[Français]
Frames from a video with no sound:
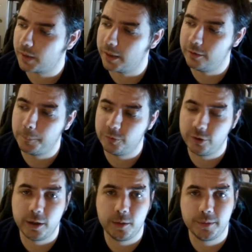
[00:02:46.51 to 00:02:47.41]
et
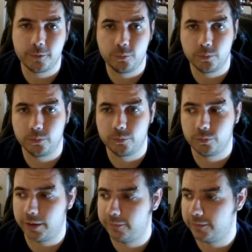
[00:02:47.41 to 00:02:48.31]
d'empêcher les limitations
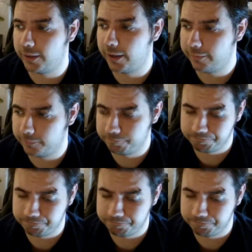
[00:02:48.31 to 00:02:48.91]
sur la e-cigarette.